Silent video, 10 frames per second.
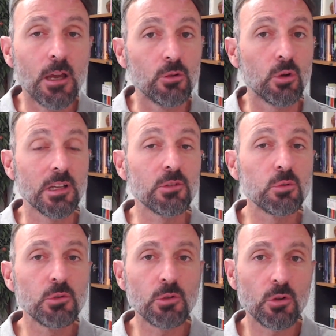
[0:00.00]
Donc, la
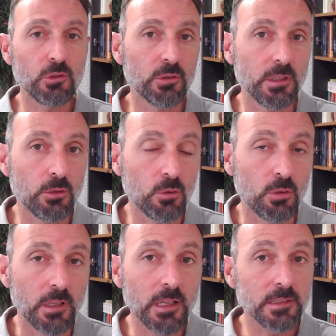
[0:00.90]
solution lorsqu'on est en
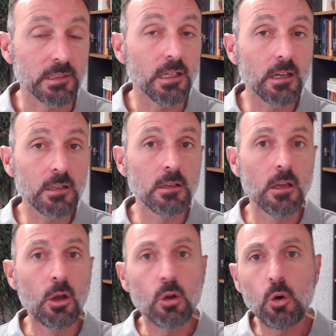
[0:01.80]
colère, c'est un
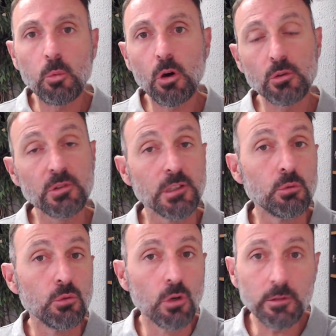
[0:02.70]
comprendre que c'est
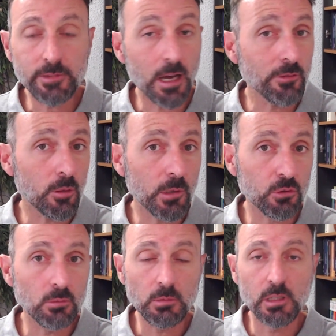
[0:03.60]
une
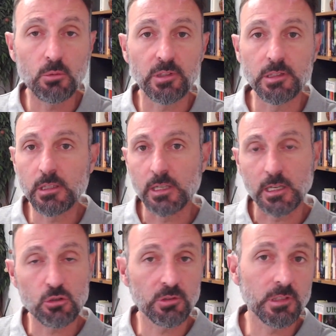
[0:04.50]
information qui nous indique
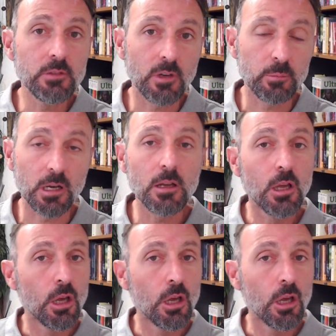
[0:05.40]
quelque chose qui ne va pas.